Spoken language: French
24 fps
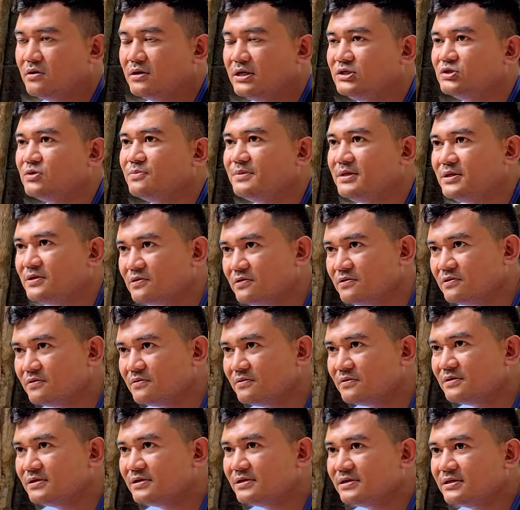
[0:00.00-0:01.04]
les hôpitaux,
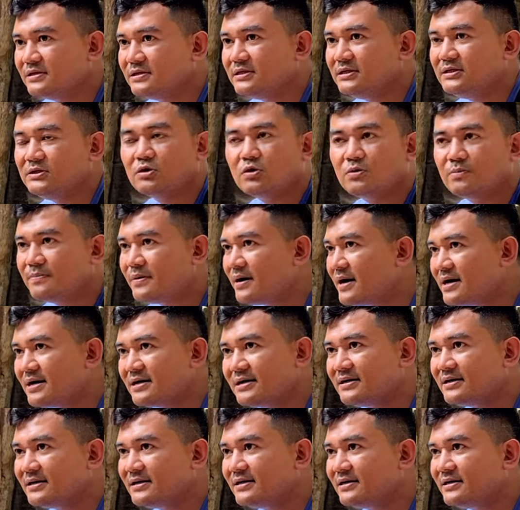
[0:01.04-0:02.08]
ils ne donnent pas
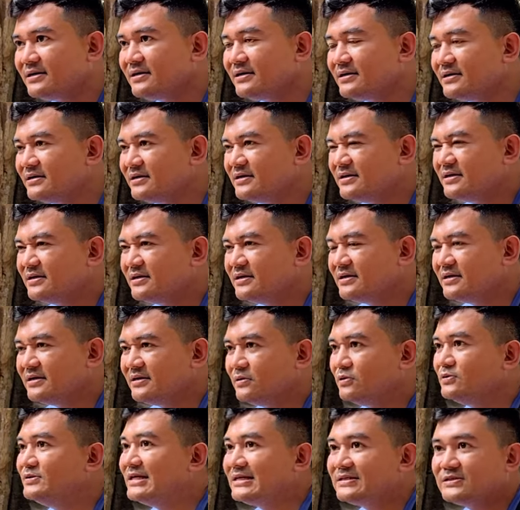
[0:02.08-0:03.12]
euh,
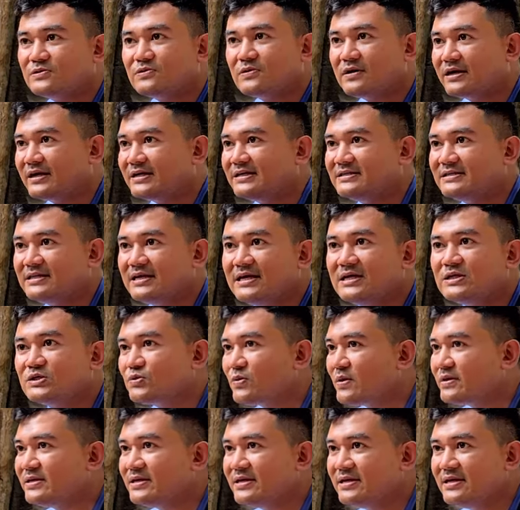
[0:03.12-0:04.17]
l'usation à rester
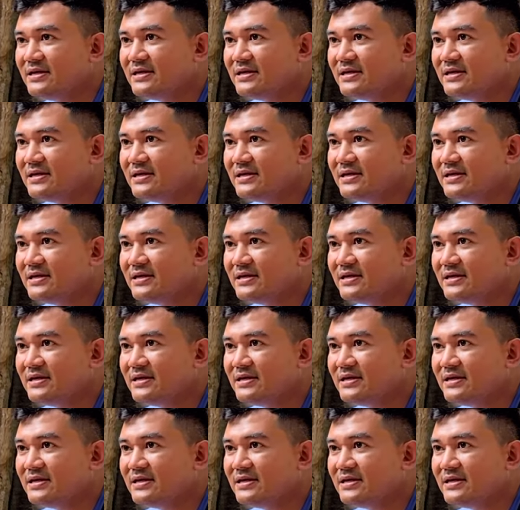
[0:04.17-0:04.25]
soignés.